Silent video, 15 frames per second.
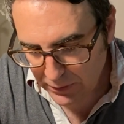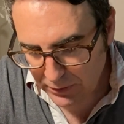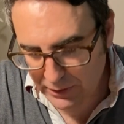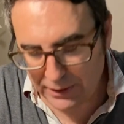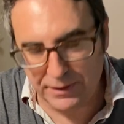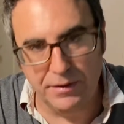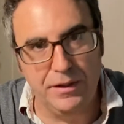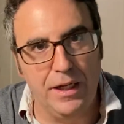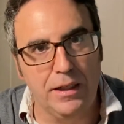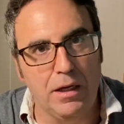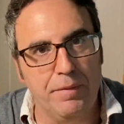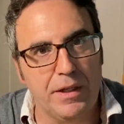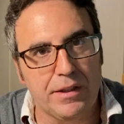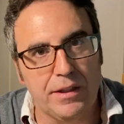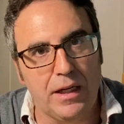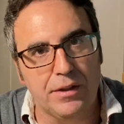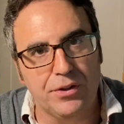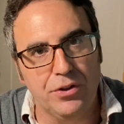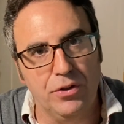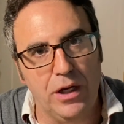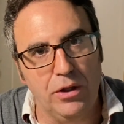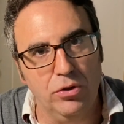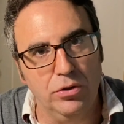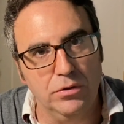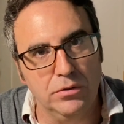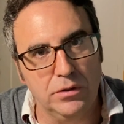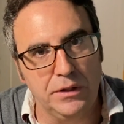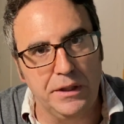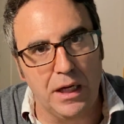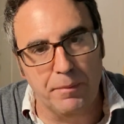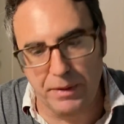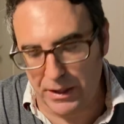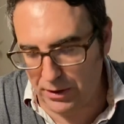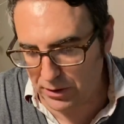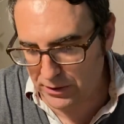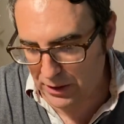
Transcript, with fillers: que tendrían que haber reaccionado y haber,